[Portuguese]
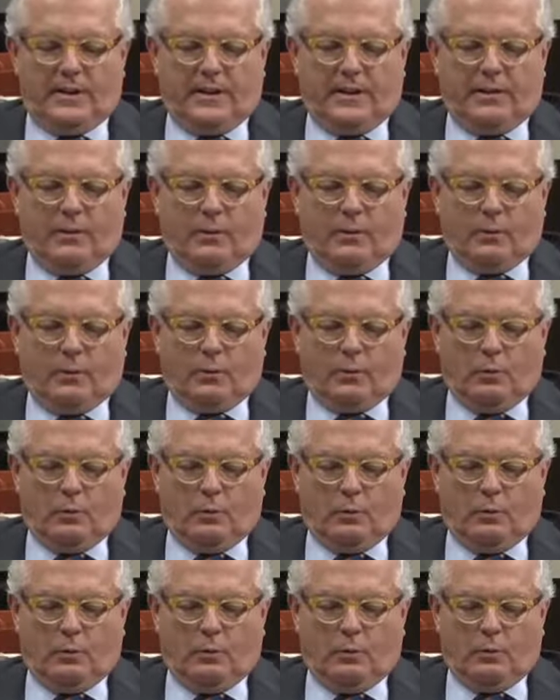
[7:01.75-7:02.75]
é,
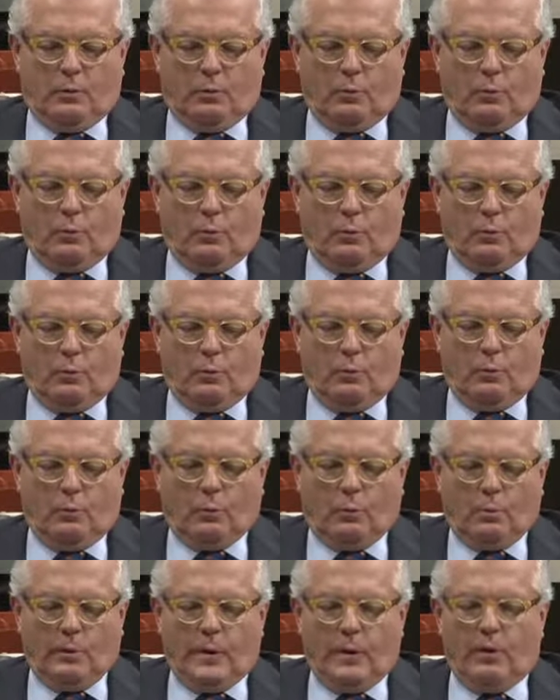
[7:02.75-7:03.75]
o,
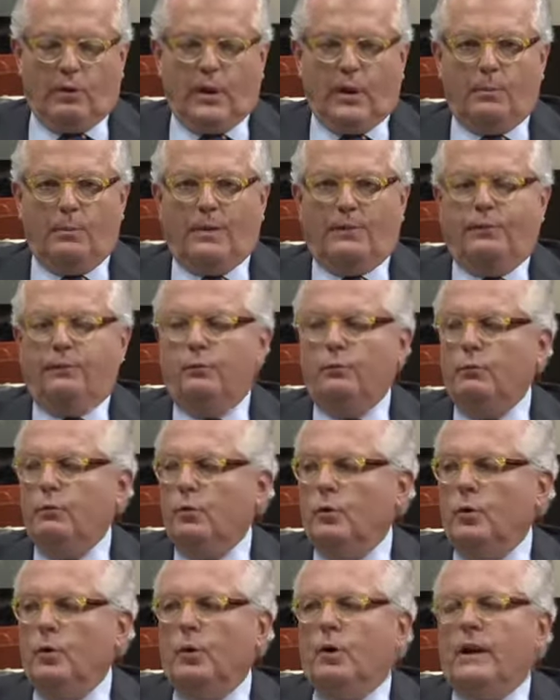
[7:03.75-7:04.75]
o, meio campo
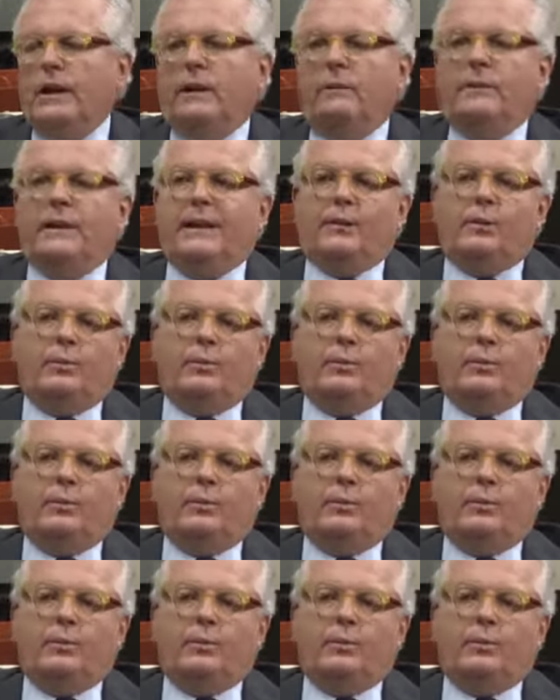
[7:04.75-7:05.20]
afundou, a Alemanha